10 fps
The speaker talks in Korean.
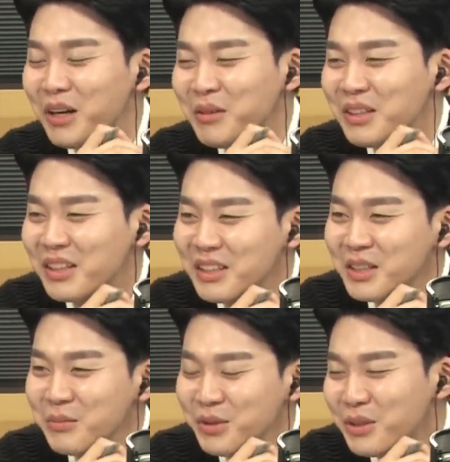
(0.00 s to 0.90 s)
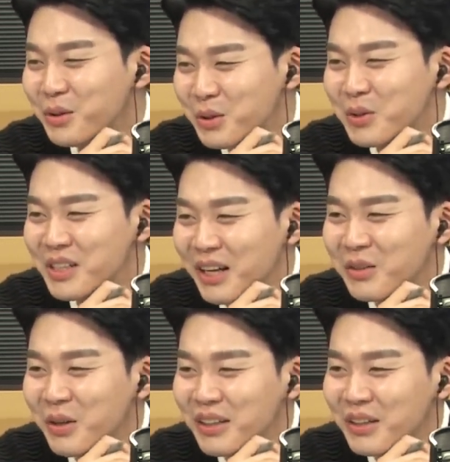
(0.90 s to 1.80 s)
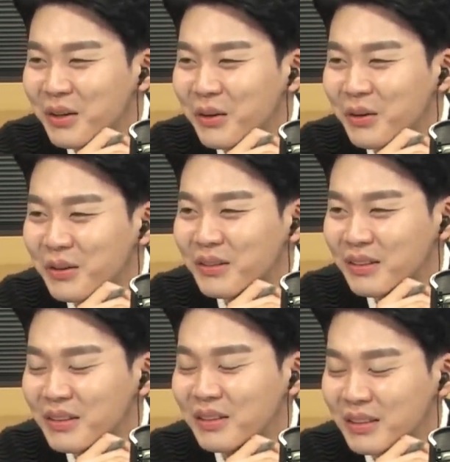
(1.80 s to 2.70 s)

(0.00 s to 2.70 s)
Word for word: 부담을 느끼시는 분들도 적진 않은 것 같아요. 당연히 부담을